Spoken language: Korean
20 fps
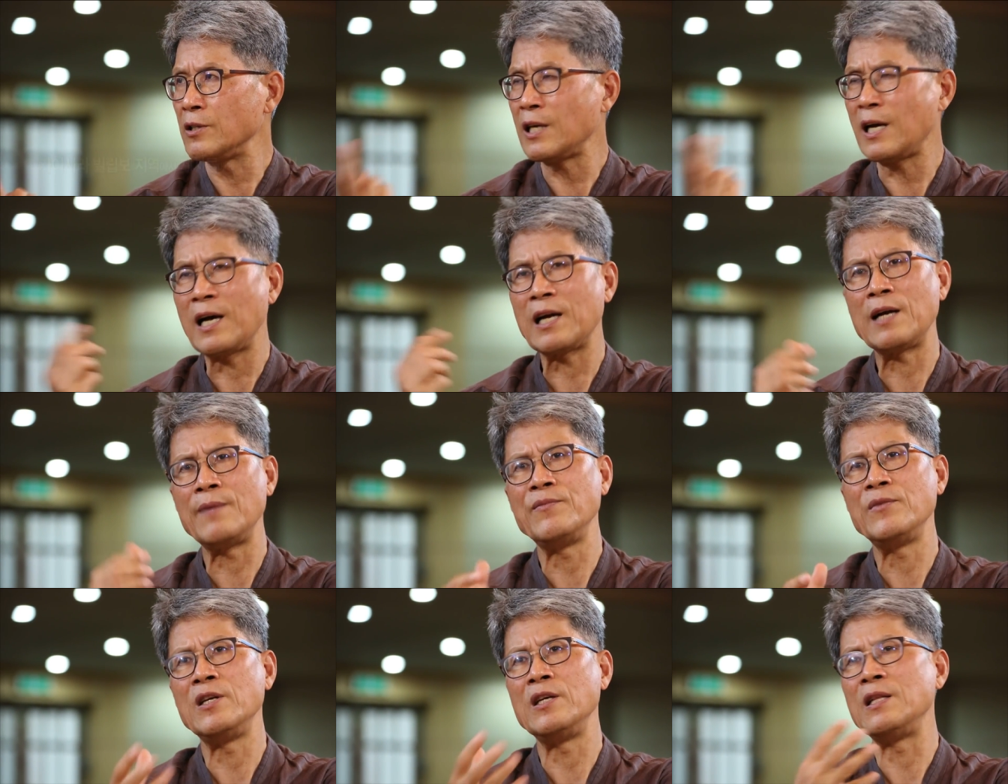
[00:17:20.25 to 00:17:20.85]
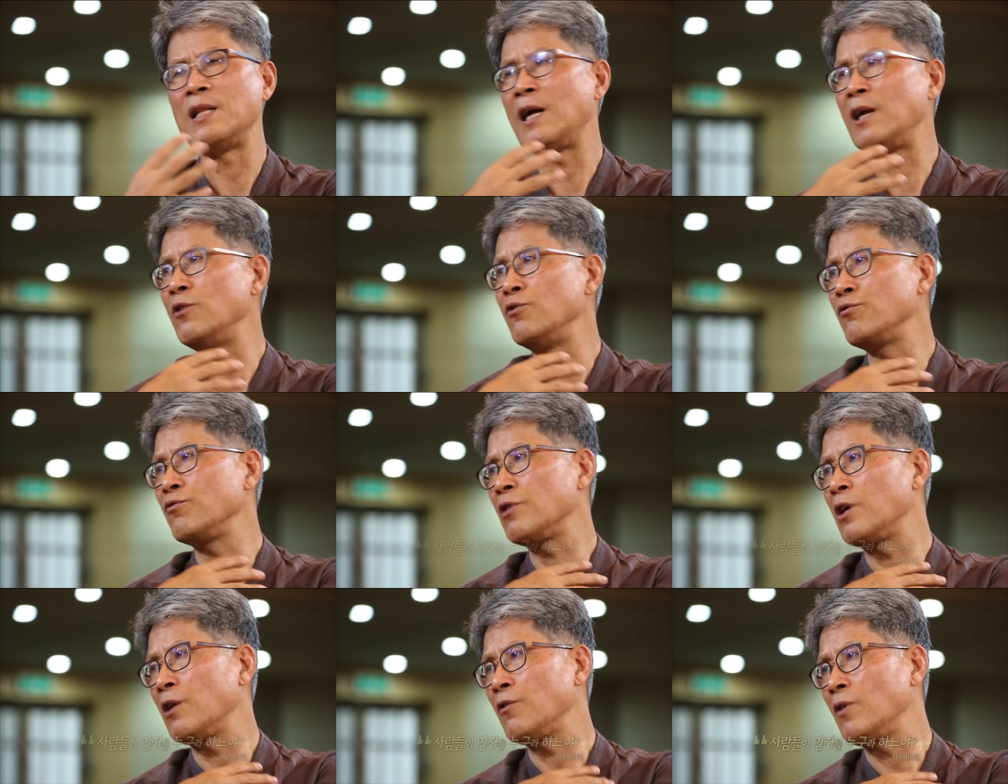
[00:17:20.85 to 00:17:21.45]
사람들이 날
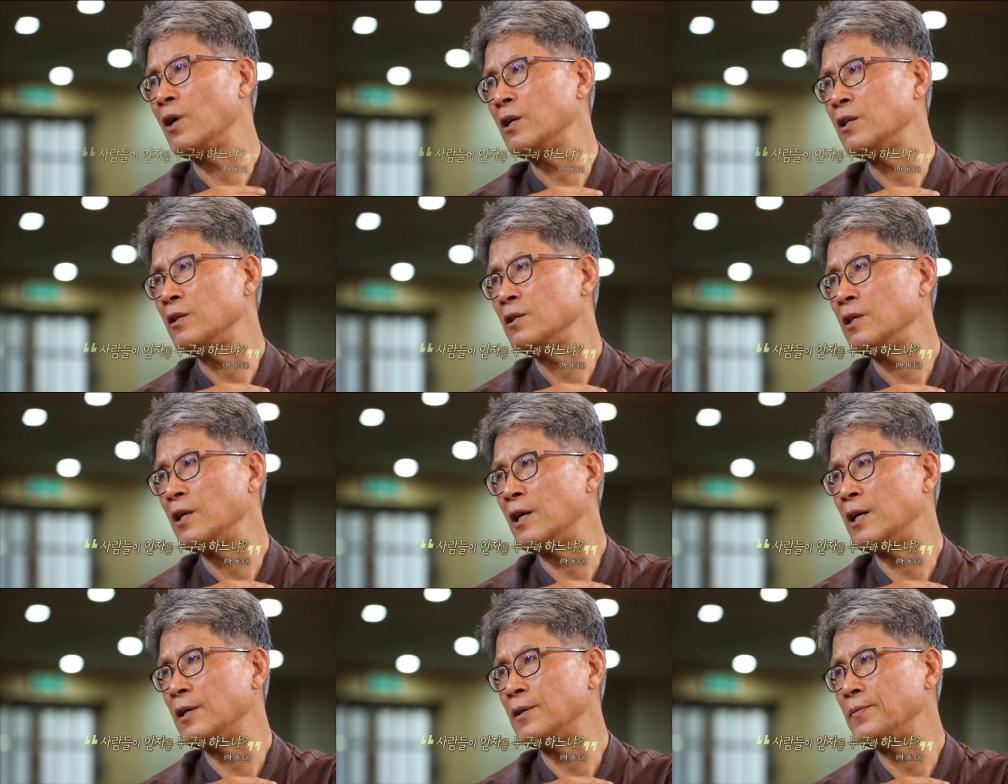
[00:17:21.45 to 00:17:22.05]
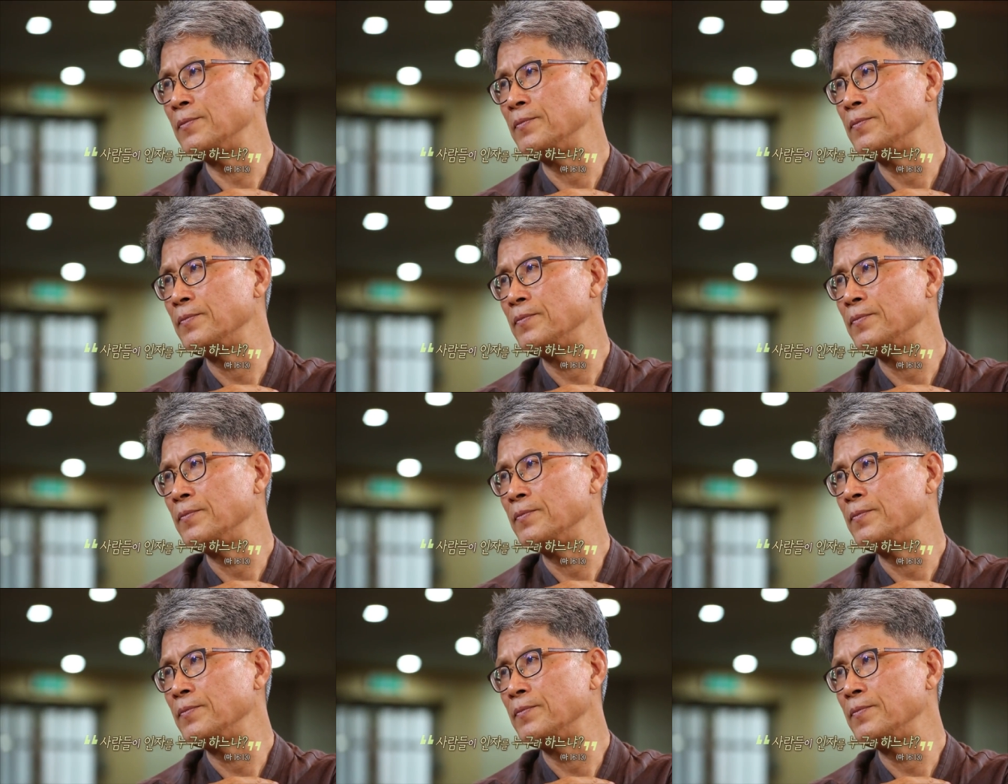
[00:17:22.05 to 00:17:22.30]
누구라고 하더냐.